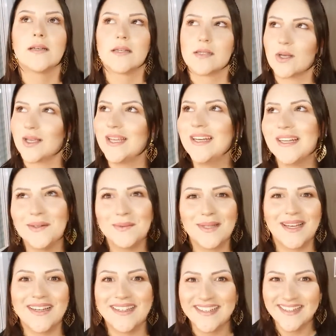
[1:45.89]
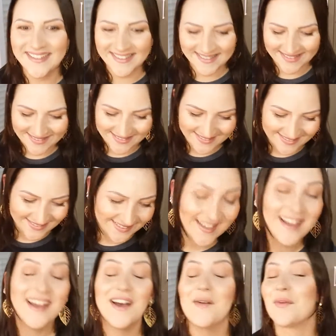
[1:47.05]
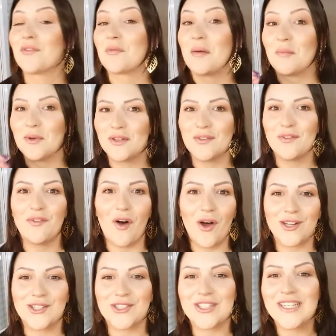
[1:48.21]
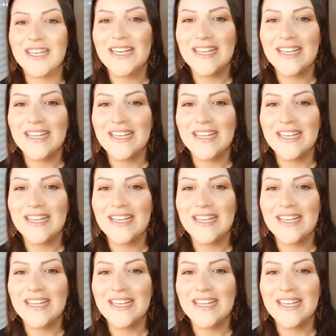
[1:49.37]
Só que não, né, o perfume é muito forte.